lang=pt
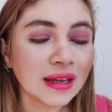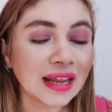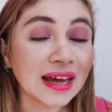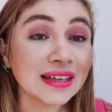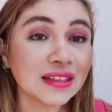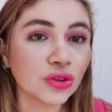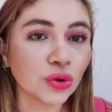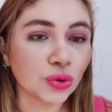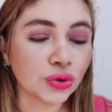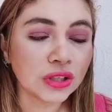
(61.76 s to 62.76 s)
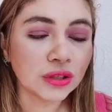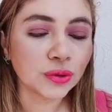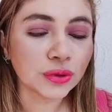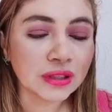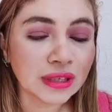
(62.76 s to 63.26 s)

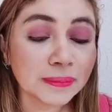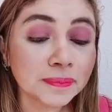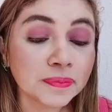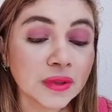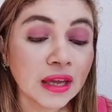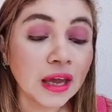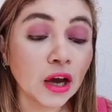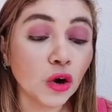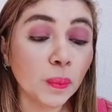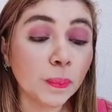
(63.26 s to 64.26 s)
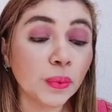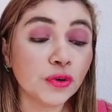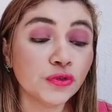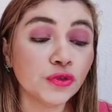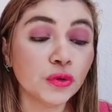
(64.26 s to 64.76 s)
lactônico, tá? É um
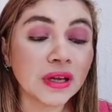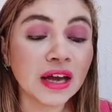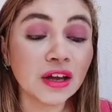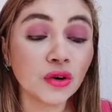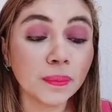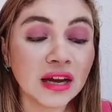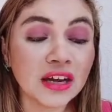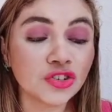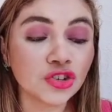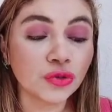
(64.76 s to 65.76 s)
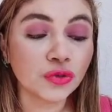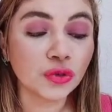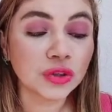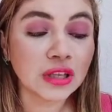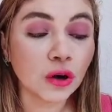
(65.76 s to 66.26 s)
perfume aromático,
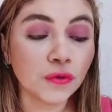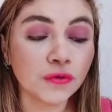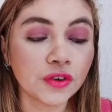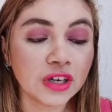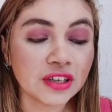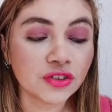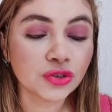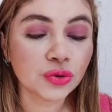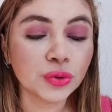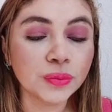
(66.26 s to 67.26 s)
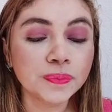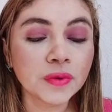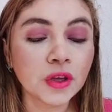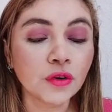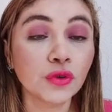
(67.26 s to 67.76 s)
frutal fresco,
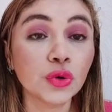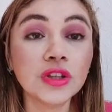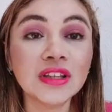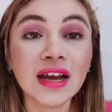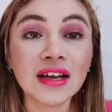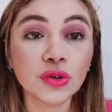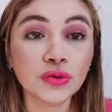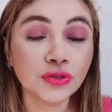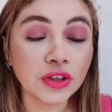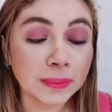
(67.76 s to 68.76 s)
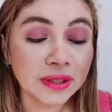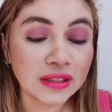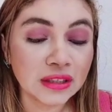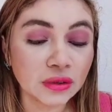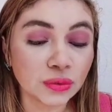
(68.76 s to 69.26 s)
frutado
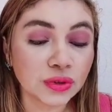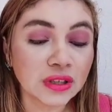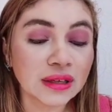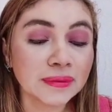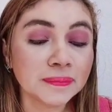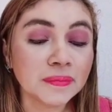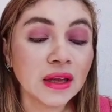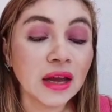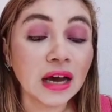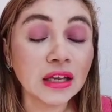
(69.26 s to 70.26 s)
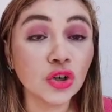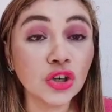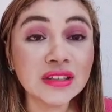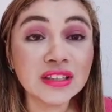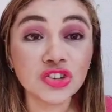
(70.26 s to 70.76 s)
feminino, tá? A
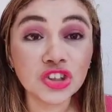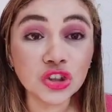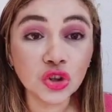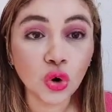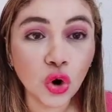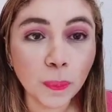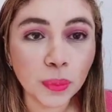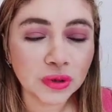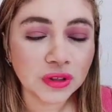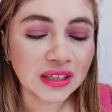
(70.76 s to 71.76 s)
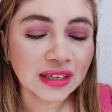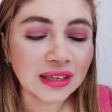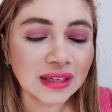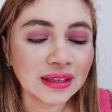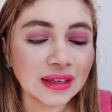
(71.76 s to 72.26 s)
nota de topo
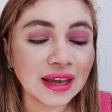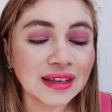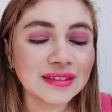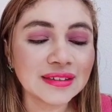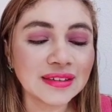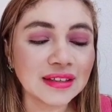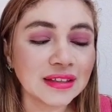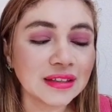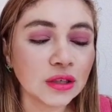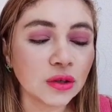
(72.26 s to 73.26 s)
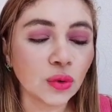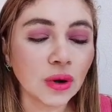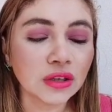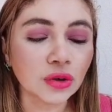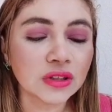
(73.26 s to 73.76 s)
dele é cítrico,
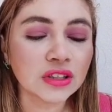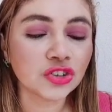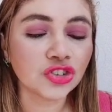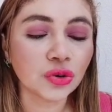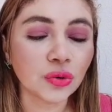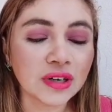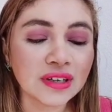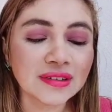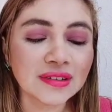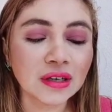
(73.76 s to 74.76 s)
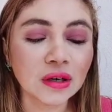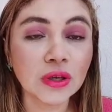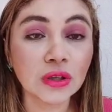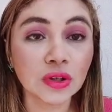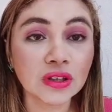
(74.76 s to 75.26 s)
a nota de coração
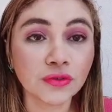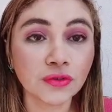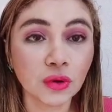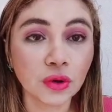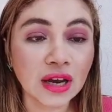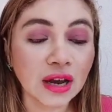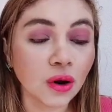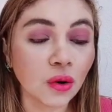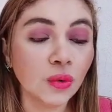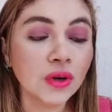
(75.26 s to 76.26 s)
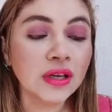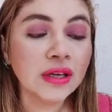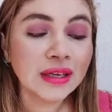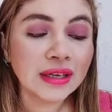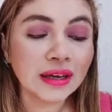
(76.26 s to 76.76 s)
é nota floral
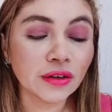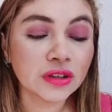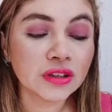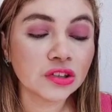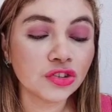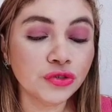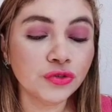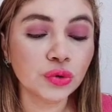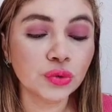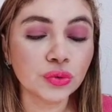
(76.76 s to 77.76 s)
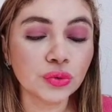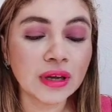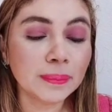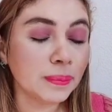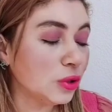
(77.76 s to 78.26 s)
e a nota de fundo
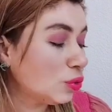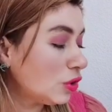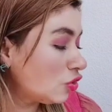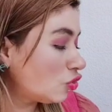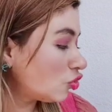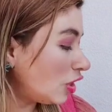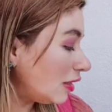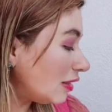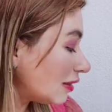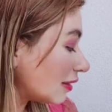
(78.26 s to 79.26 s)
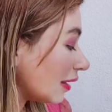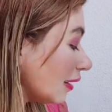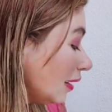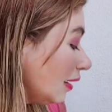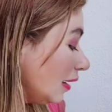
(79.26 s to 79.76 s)
é milkshake, tá?
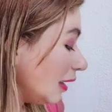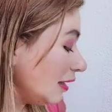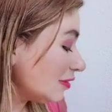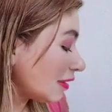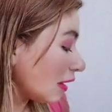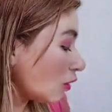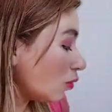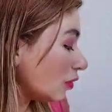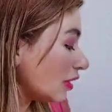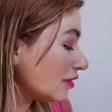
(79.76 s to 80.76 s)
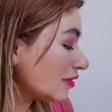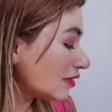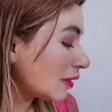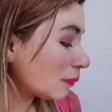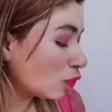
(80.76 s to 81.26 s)
Ele está com
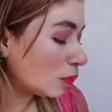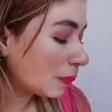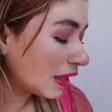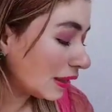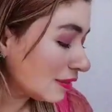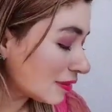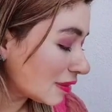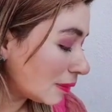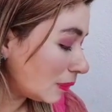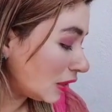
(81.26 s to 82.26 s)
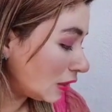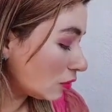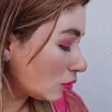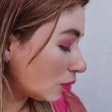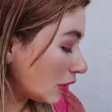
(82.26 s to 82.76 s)
lança, com
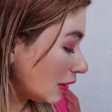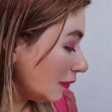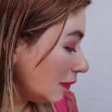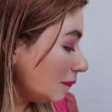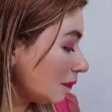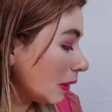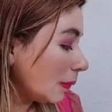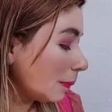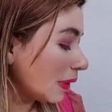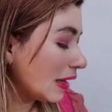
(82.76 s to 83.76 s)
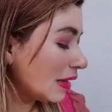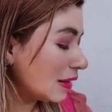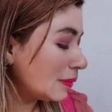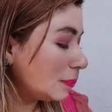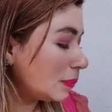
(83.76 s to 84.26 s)
pré-lançamento, né? Para a
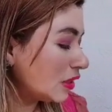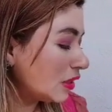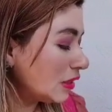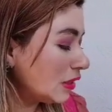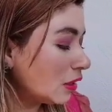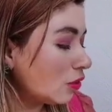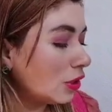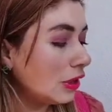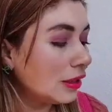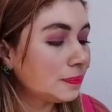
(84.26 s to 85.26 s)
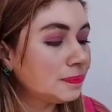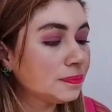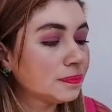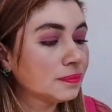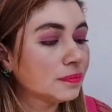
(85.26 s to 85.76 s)
campanha, olha,
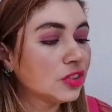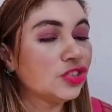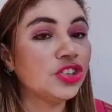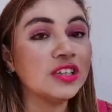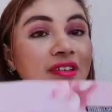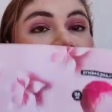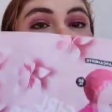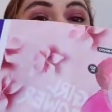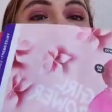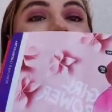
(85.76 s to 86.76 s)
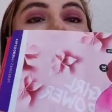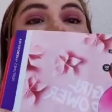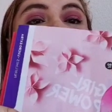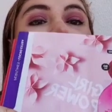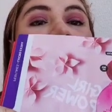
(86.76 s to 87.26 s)
16,